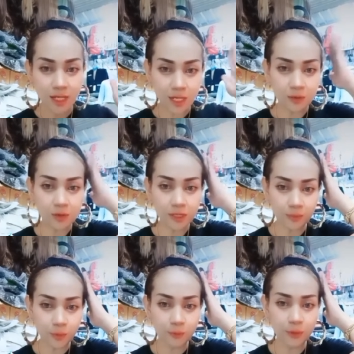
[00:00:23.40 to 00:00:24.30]
เราก็เก็บ
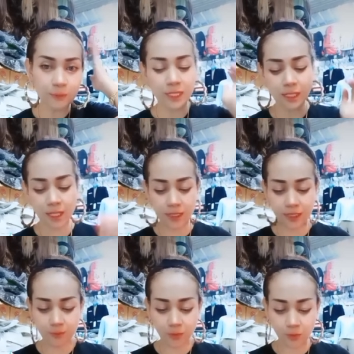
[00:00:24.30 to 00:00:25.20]
ผมแบบนี้ค่ะ
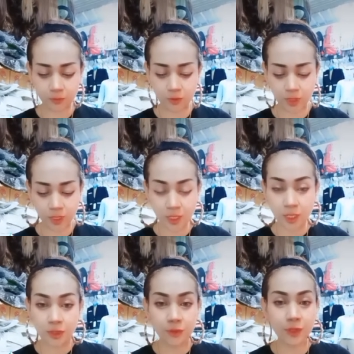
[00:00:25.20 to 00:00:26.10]
เก็บผมด้วย
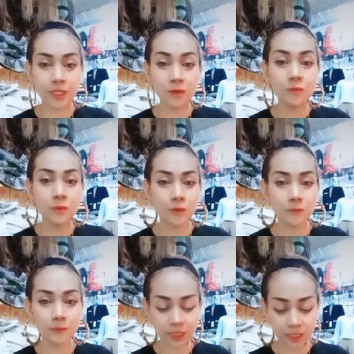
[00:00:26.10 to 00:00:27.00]
ด้วยเน็ตคุมผม
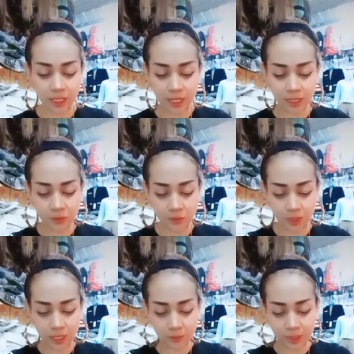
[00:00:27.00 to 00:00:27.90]
เพื่อที่ให้หัว
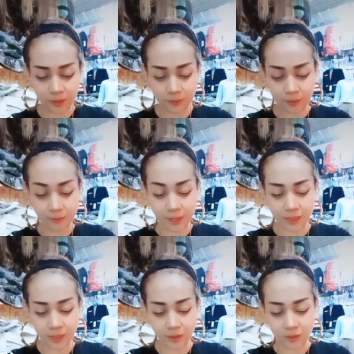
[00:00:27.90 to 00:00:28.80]
เรามันมันแบน
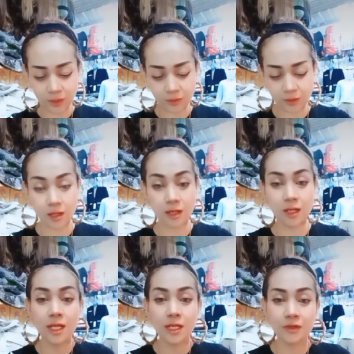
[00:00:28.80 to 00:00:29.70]
นะเนาะแล้วก็
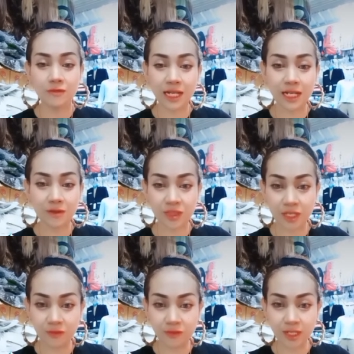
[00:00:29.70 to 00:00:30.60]
เวลาเราใส่
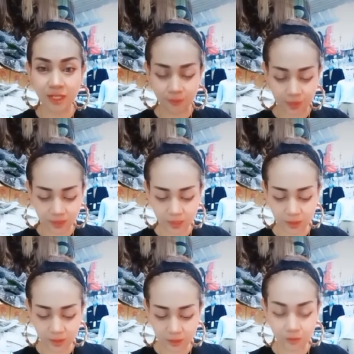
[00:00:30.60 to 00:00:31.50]
วิกะมันจะได้
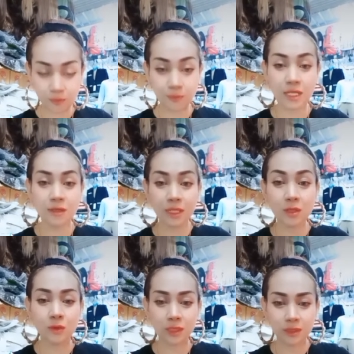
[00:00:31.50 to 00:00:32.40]
ไม่ไม่
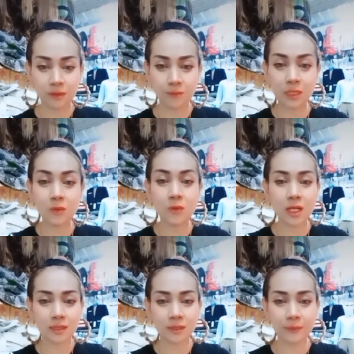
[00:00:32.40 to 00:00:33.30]
หลุดไม่ร่วง
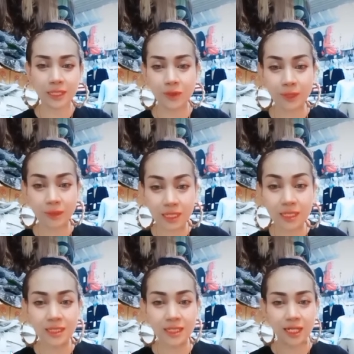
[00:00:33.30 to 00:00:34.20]
หมายว่ามันไม่
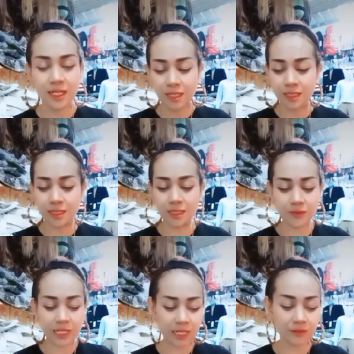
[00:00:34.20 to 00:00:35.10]
ลื่นอ่ะ คือ
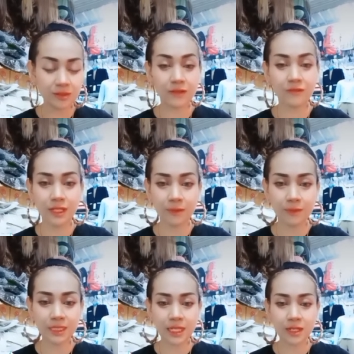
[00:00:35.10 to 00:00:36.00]
เวลาเราใส่วิกามั
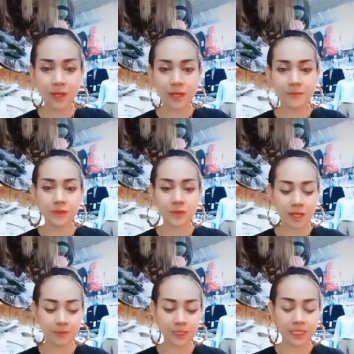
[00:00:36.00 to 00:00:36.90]
นจะได้ความค
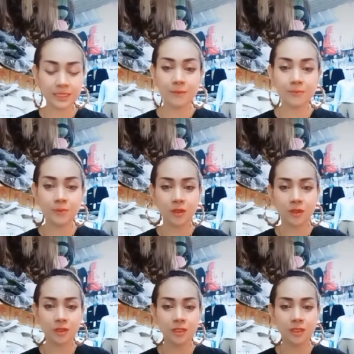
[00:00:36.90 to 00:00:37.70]
วามกระชับของ